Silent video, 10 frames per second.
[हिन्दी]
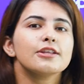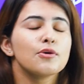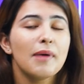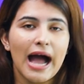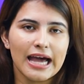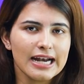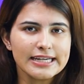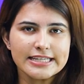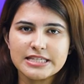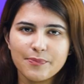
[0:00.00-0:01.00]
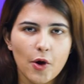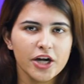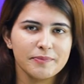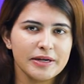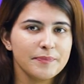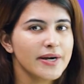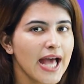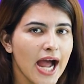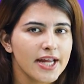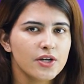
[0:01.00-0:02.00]
तुम्हारा डिसअपॉइंटमेंट
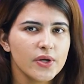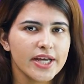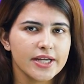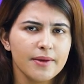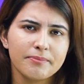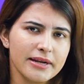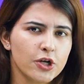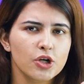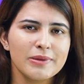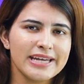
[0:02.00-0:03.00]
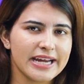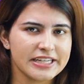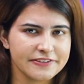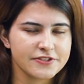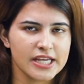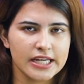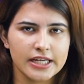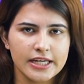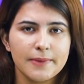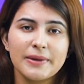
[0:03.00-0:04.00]
पढ़ाई को लेके बिल्कुल भी नेगेटिव साइन
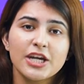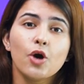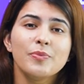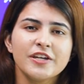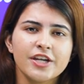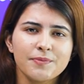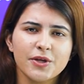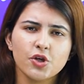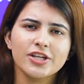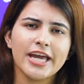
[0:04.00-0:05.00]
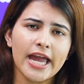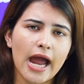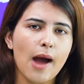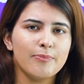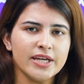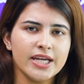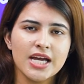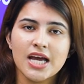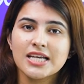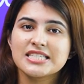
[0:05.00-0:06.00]
नहीं है मेरे ओपिनियन में तो ये अभी
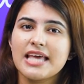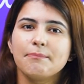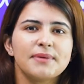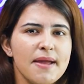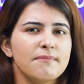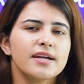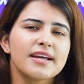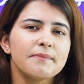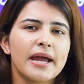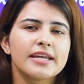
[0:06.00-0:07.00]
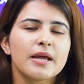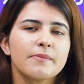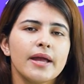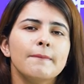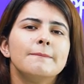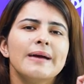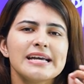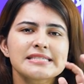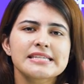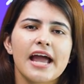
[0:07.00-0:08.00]
सेप्टेम्बर के महीने में
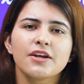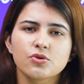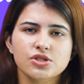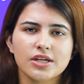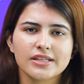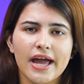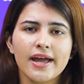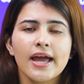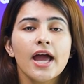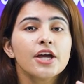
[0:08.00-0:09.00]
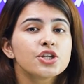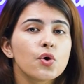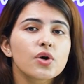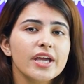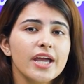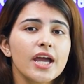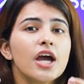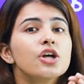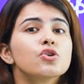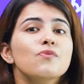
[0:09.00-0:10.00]
बेस्ट साइन हो सकता है क्योंकि
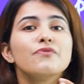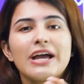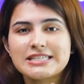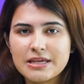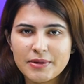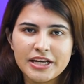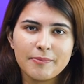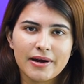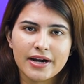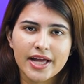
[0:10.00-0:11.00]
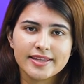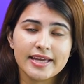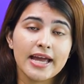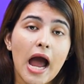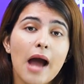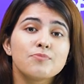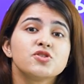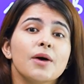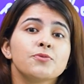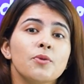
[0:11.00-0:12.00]
तुम वैसे भी नहीं पढ़ रहे थे अब
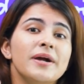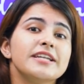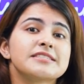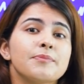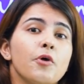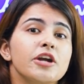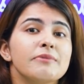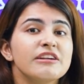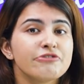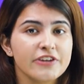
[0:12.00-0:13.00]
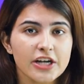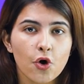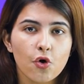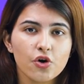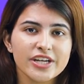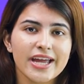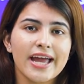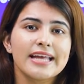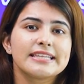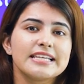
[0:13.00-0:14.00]
जब तुम्हें डिसअपॉइंटमेंट फील हो रही
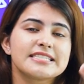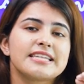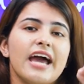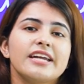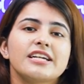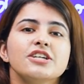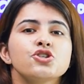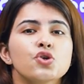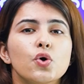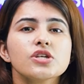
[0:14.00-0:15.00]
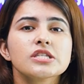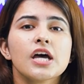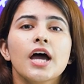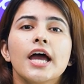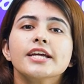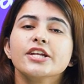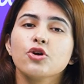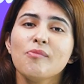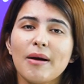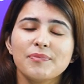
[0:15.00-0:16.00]
है दिस डायरेक्टली शोज़ कि
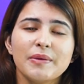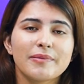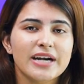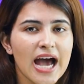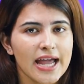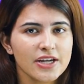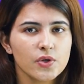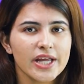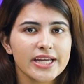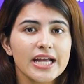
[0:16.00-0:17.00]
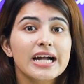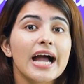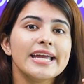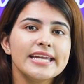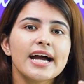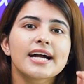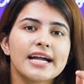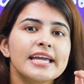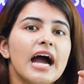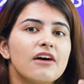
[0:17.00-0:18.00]
तुम अपनी पढ़ाई को लेके कहीं ना
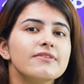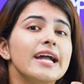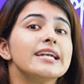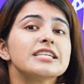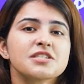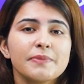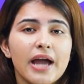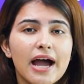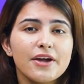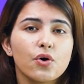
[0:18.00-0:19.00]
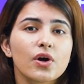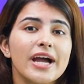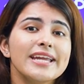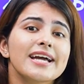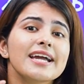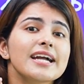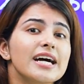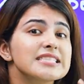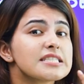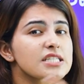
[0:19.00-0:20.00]
कहीं अवेयरनेस में आए हो कहीं ना कहीं
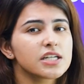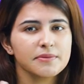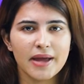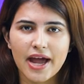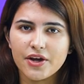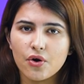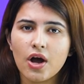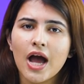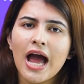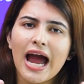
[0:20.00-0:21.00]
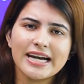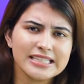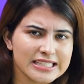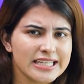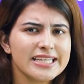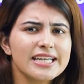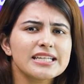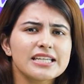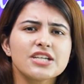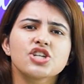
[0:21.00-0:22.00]
कंसर्न में आए हो एंड धीरे
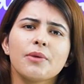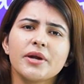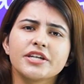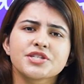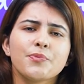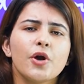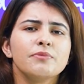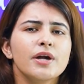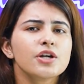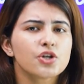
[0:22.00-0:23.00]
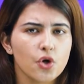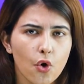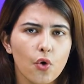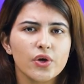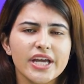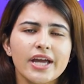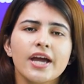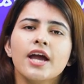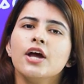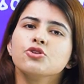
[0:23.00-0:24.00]
धीरे जब ये डिसअपॉइंटमेंट ग्रो होगी
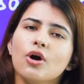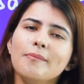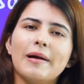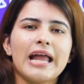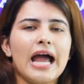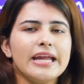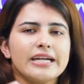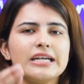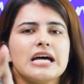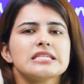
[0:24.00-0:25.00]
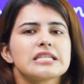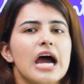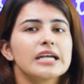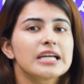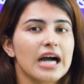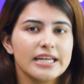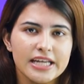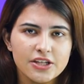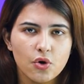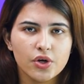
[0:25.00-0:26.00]
तुम पढ़ाई करना स्टार्ट कर
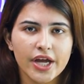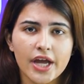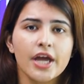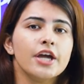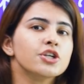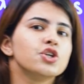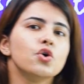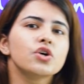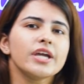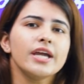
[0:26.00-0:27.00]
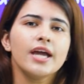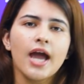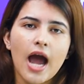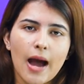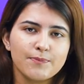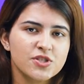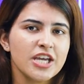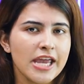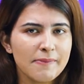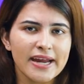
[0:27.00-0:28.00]
ही दोगे क्योंकि अब
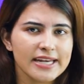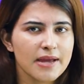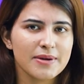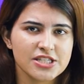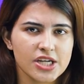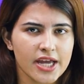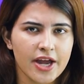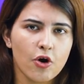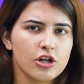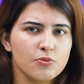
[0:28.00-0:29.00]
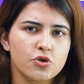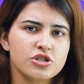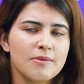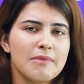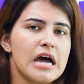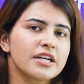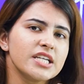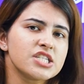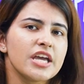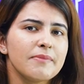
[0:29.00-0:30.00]
छः महीने बचे हैं ऑलमोस्ट हम मान रहे
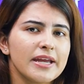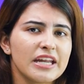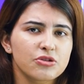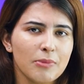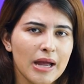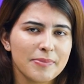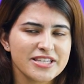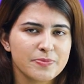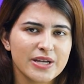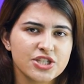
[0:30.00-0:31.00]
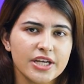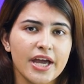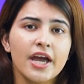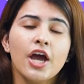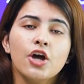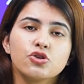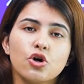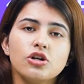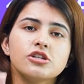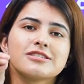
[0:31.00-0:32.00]
हैं छः महीने तुम्हारे पास बचे हैं तो
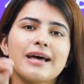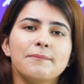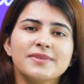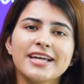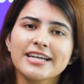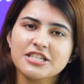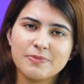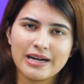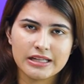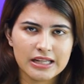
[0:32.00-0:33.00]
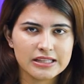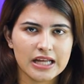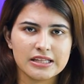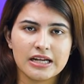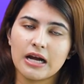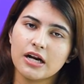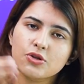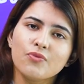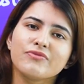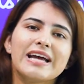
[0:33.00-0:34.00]
समथिंग इज़ बेटर देन नथिंग अगर
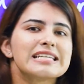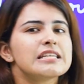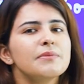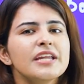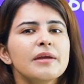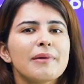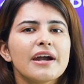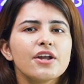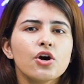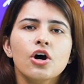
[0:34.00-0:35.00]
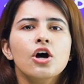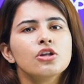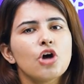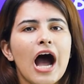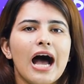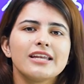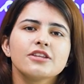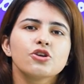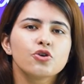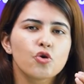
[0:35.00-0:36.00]
तुम वैसे भी नहीं पढ़ रहे हो तो
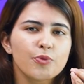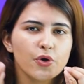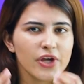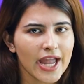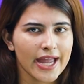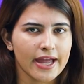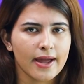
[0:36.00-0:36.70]
हालत तो डूबी हुई है